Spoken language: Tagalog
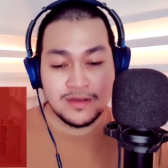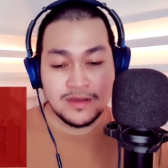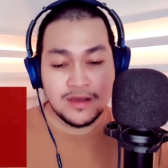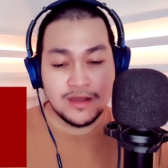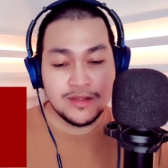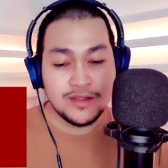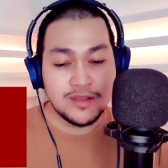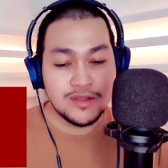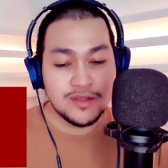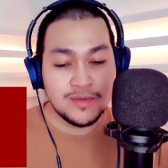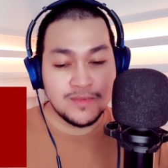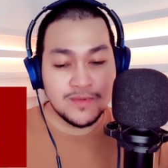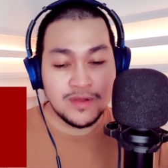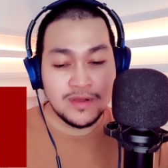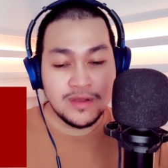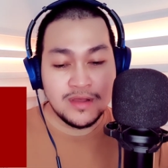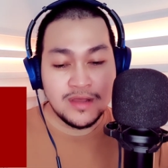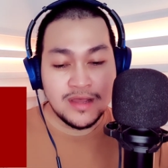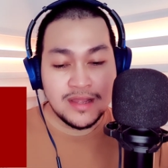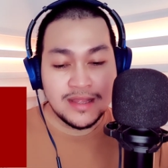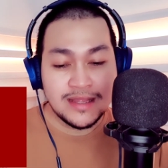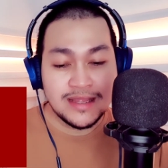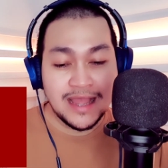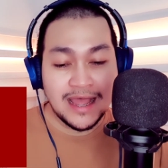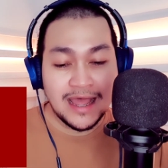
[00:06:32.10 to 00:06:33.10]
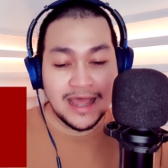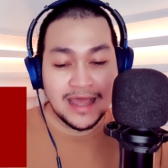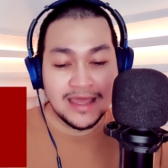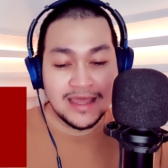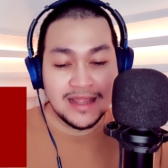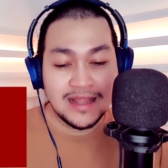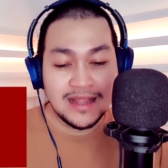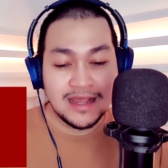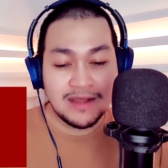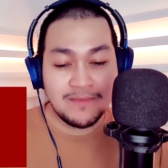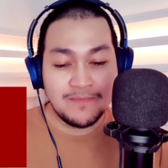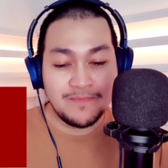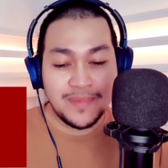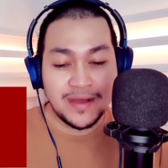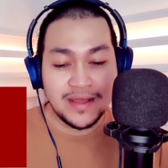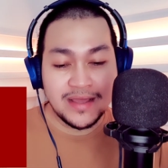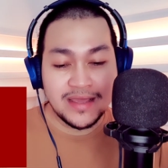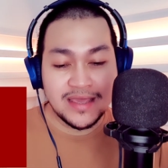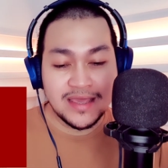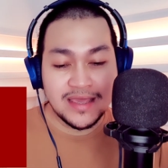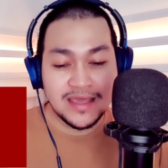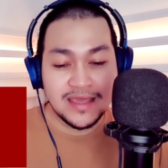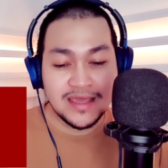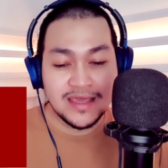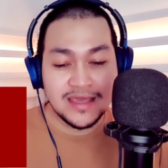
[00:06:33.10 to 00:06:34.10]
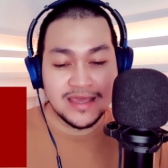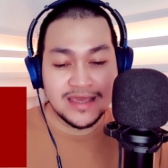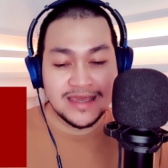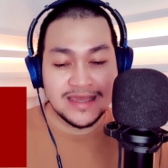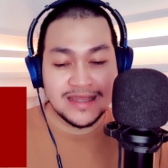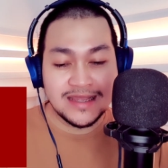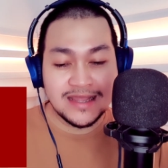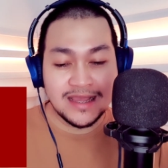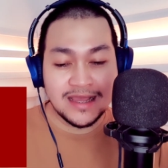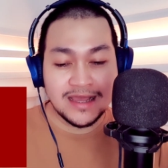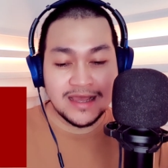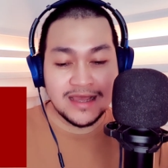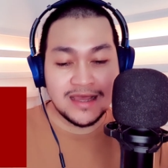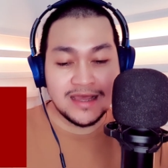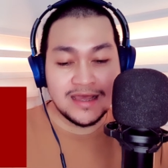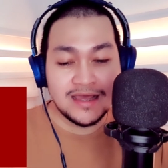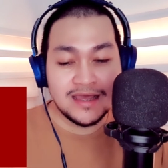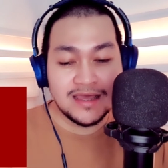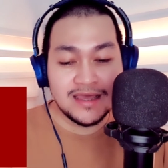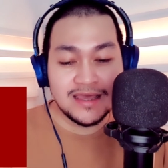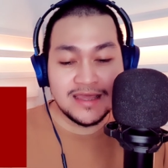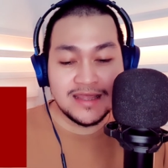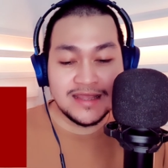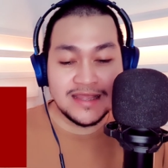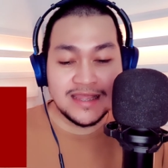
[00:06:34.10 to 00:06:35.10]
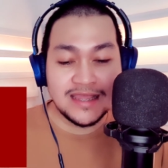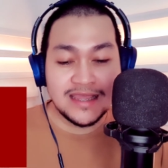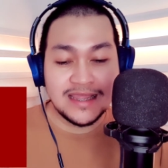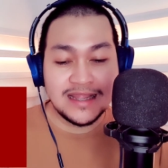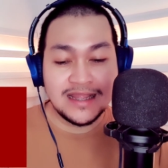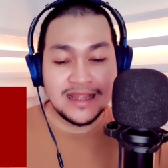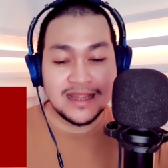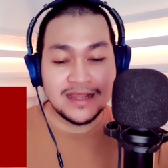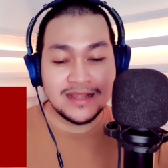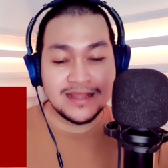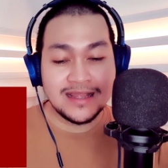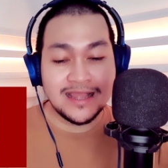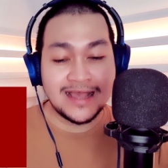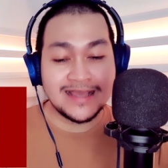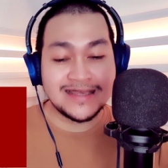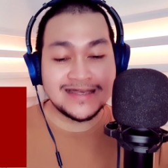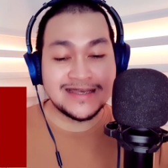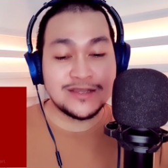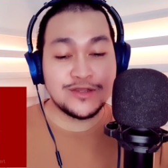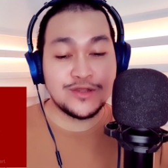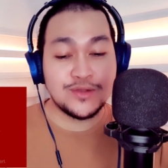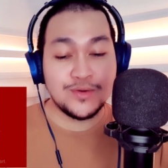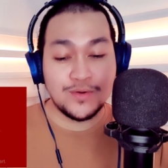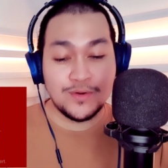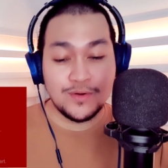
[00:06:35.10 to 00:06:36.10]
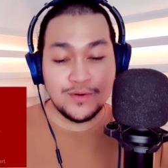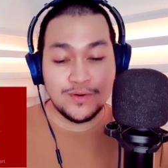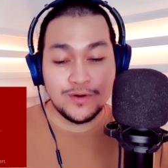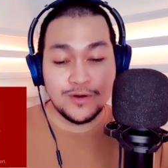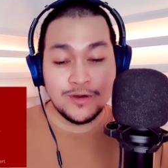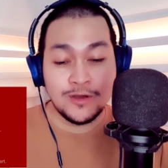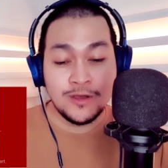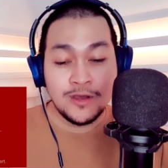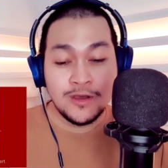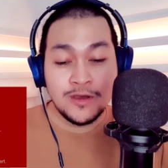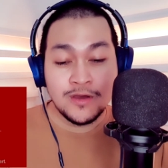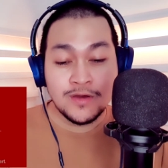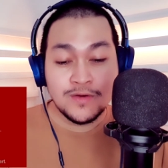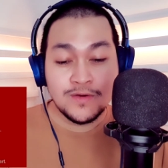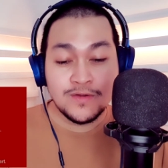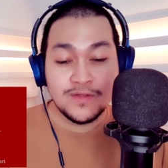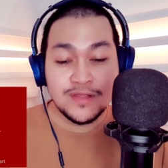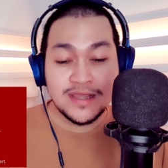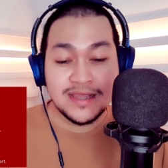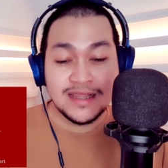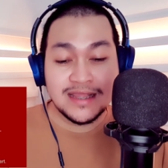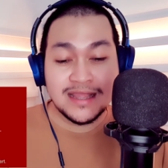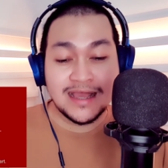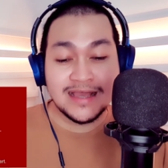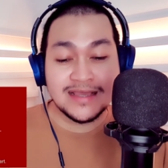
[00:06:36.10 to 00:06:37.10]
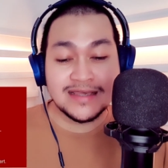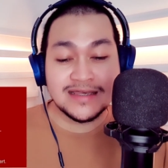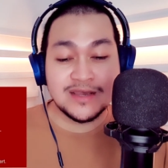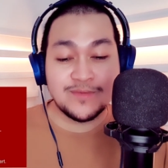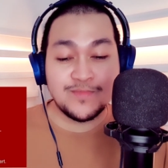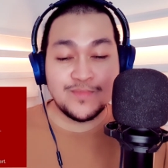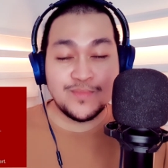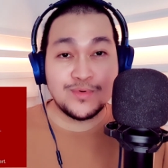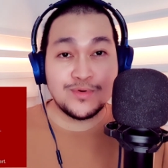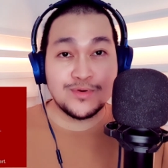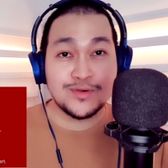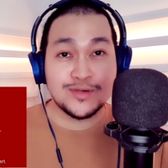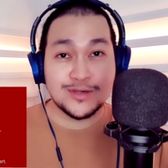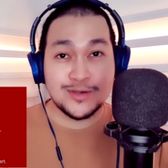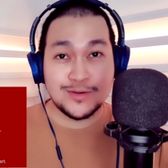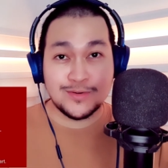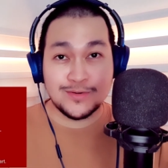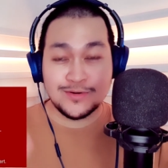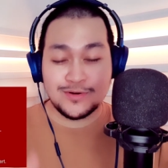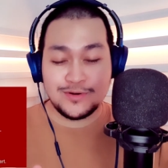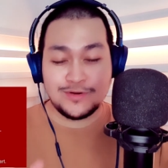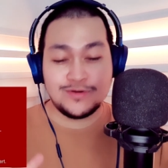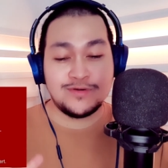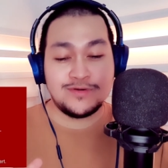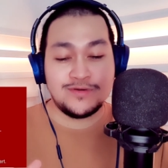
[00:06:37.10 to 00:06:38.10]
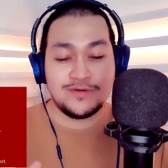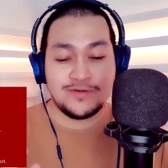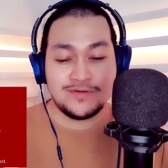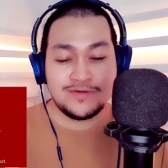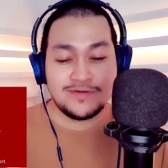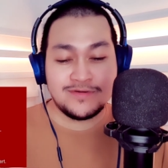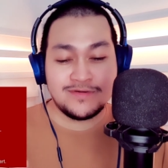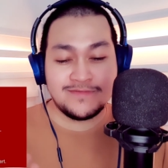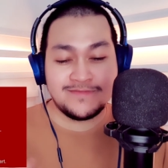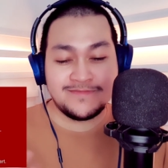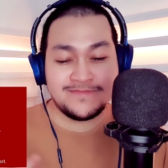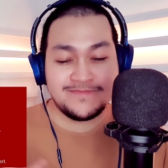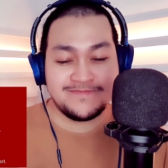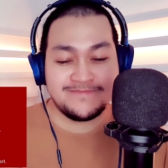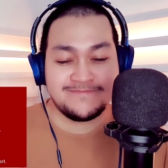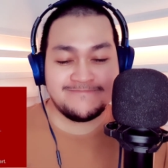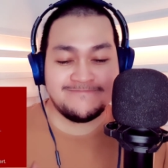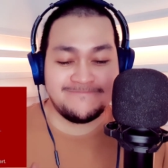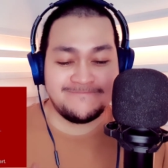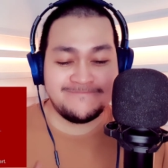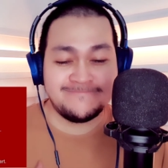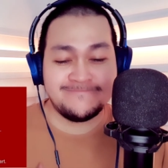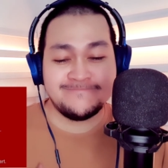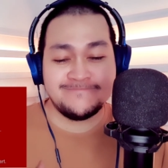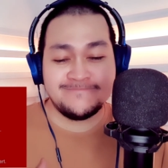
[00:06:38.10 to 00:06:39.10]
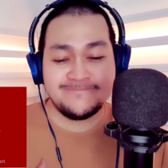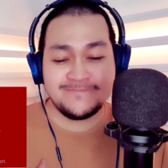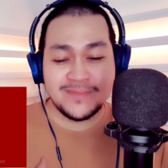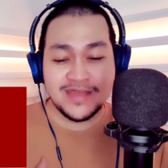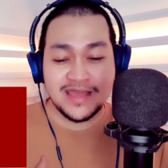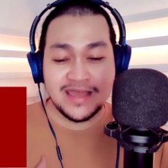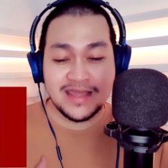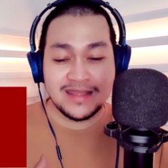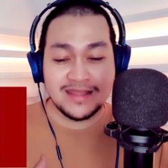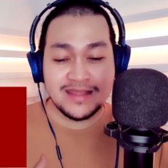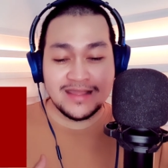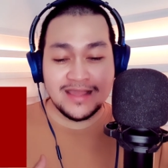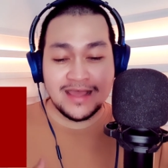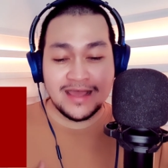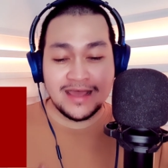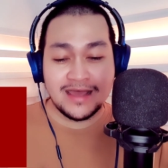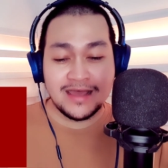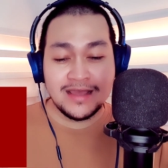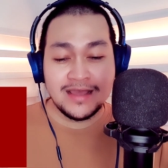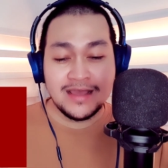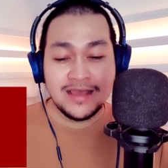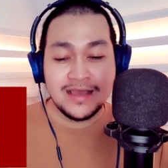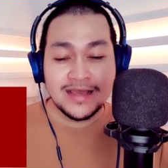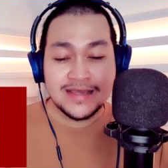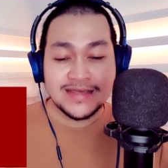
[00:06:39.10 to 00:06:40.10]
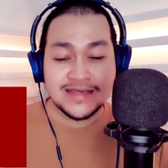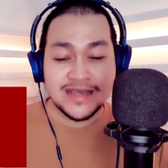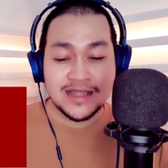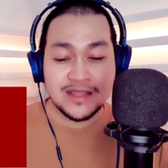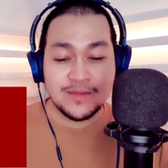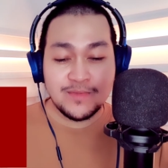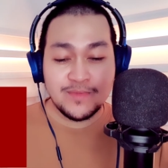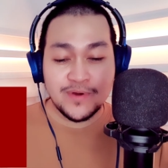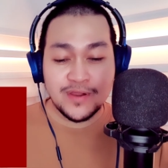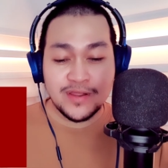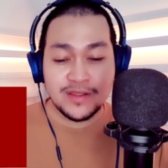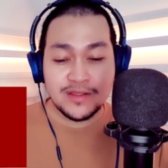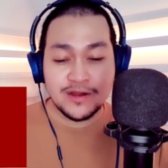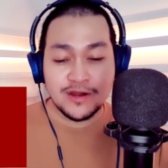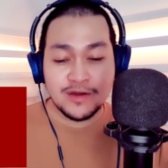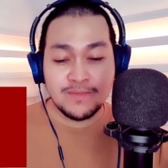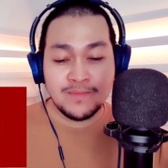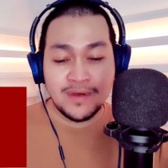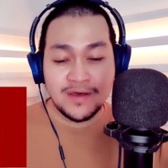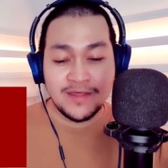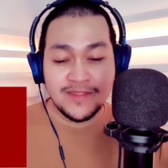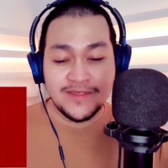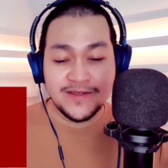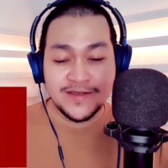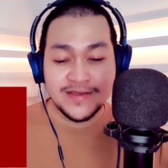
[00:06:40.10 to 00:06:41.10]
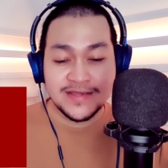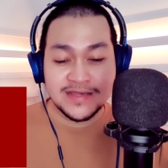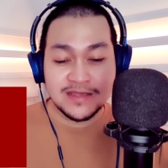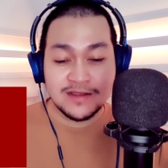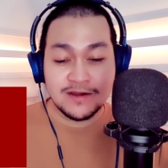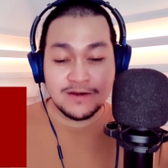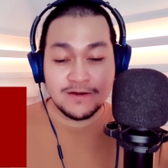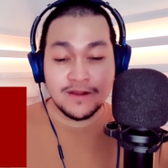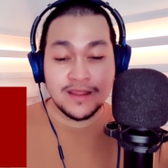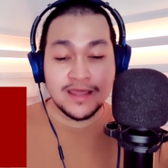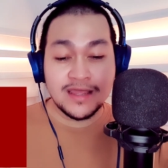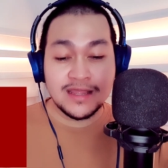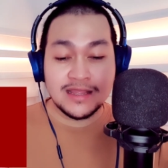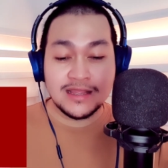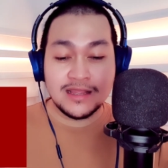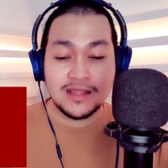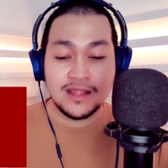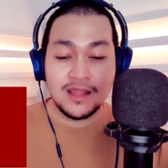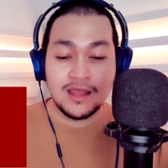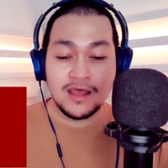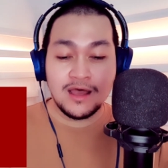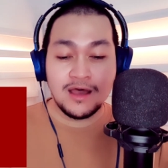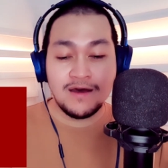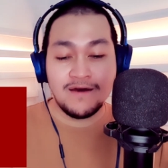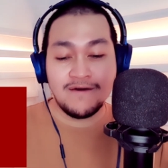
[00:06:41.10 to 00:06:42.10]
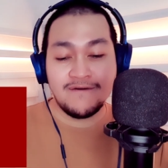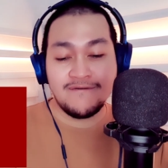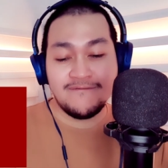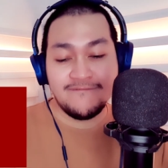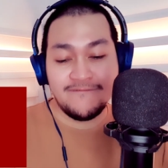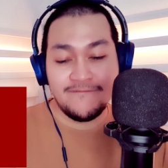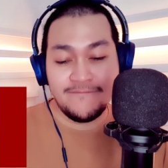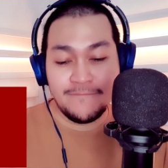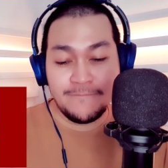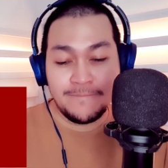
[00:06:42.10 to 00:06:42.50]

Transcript: Ano to? Dahil ang pagiging ina, hindi lang nasa dugo, kundi nasa puso. Hmm, ganda. Celebrate our mother's great love.